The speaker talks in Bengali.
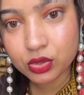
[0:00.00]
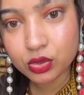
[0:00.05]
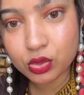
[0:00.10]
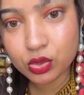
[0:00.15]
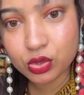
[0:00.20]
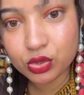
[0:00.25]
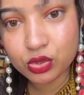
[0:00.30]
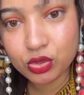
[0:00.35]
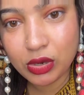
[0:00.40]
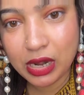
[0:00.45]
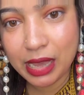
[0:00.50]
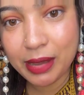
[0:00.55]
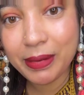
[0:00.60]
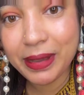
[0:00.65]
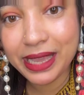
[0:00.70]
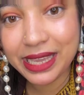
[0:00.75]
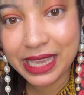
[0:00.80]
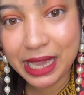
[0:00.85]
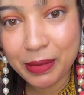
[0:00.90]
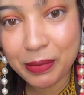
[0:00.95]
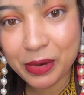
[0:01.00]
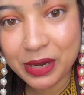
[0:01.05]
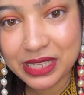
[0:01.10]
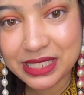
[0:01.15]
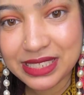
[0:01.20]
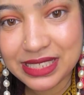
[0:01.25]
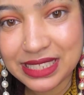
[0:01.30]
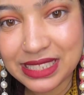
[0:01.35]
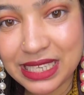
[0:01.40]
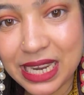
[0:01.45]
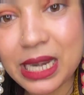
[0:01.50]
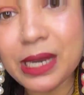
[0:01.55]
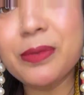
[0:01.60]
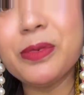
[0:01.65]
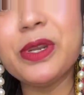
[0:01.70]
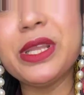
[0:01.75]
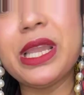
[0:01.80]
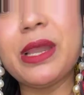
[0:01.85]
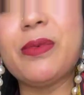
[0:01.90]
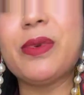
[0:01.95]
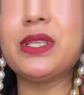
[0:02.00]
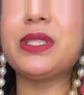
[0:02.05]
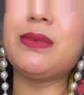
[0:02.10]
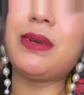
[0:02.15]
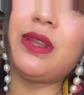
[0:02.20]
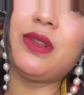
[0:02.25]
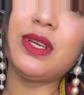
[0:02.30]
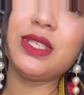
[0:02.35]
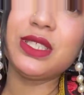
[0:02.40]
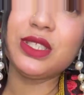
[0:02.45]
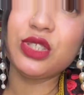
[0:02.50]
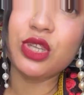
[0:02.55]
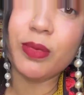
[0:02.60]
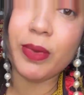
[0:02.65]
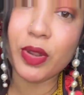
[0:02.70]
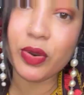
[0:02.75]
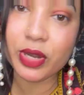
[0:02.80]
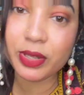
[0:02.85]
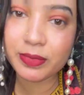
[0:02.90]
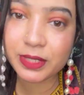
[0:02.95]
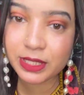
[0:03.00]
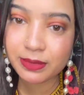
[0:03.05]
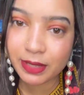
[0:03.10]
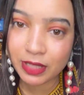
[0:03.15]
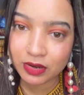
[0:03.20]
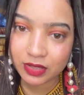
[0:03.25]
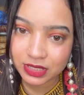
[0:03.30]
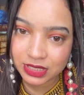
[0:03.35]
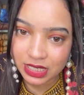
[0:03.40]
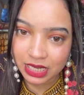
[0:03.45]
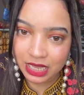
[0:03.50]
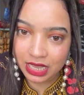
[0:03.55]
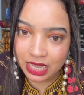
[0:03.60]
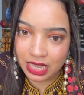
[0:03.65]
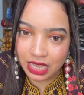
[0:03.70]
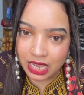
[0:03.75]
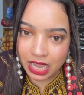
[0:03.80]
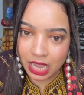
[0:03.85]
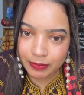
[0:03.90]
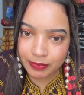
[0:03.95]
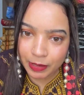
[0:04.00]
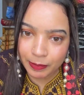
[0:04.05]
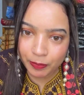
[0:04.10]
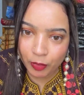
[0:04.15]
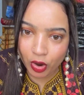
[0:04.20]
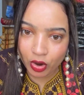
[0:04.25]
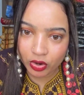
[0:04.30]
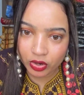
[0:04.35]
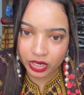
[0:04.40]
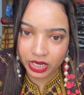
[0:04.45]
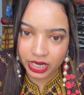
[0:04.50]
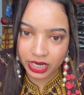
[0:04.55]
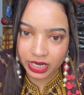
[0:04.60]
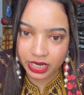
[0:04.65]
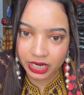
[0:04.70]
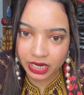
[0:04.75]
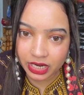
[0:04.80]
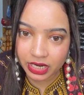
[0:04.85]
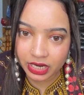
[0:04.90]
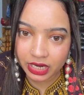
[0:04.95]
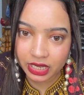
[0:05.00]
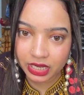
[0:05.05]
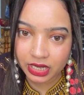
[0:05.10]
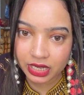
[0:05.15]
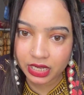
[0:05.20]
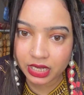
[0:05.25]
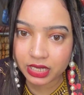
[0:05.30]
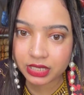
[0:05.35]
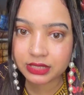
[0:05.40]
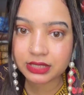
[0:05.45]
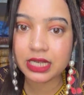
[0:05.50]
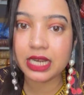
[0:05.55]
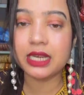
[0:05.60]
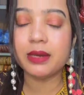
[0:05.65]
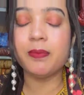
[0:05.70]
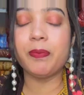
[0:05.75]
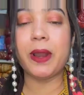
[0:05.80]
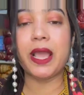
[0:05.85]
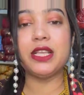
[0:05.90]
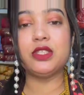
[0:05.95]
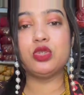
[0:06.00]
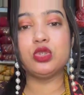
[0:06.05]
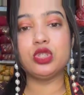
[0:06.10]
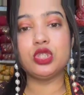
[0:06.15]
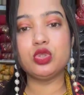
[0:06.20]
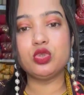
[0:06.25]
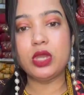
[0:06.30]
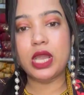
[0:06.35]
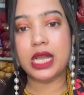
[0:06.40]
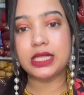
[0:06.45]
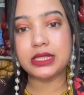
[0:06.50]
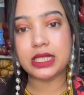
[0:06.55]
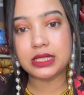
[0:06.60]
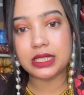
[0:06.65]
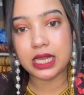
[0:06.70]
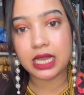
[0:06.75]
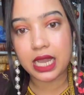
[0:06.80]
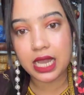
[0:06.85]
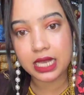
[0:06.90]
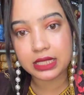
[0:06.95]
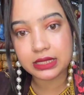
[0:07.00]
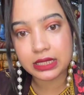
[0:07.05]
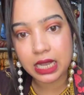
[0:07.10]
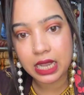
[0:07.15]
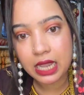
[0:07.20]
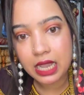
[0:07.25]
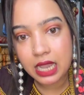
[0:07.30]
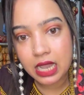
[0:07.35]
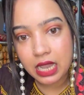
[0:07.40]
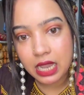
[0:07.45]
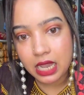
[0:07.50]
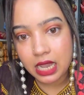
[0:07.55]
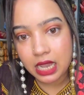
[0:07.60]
ও দুলা ভাই কেমন আছে সারামরি কেমন আছে ভালো আছে সবাই অনেক বেশি ভালো আছে আপনার পরনের টার প্রাইস হচ্ছে দুই হাজার টাকা আচ্ছা